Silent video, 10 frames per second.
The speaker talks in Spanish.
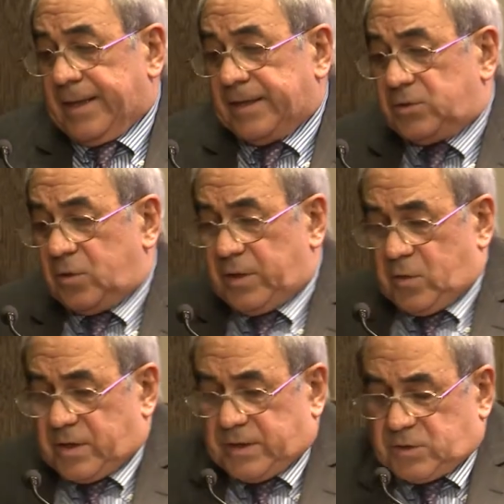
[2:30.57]
Y yo
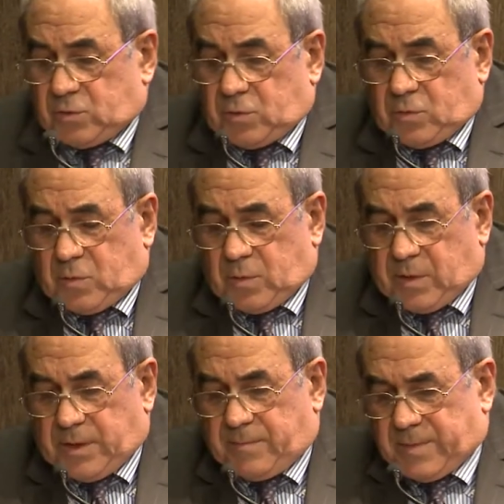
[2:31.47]
creo que eso,
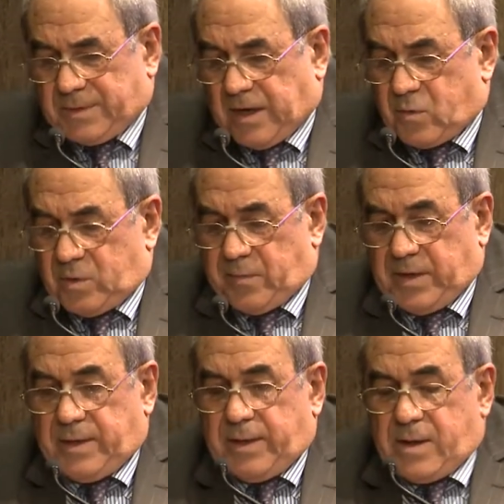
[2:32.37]
de alguna
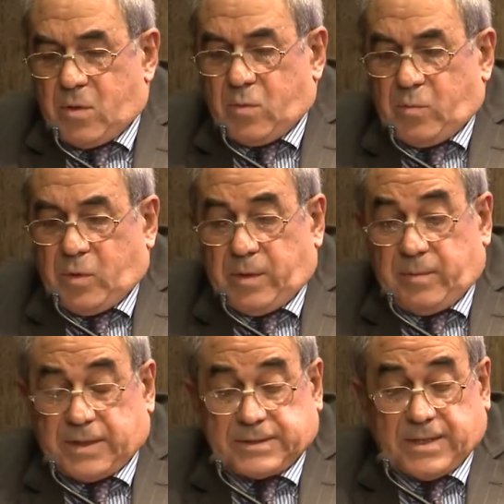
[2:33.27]
manera, un buen
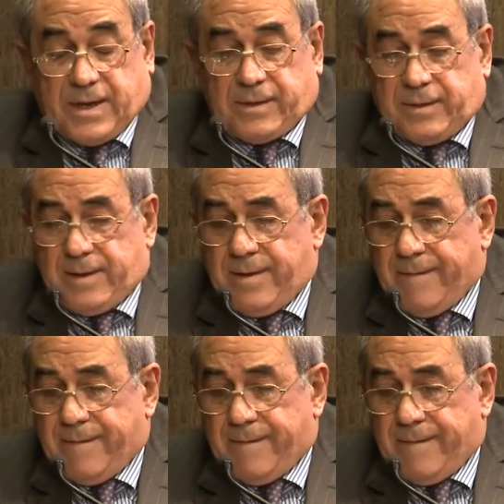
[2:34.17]
marchand,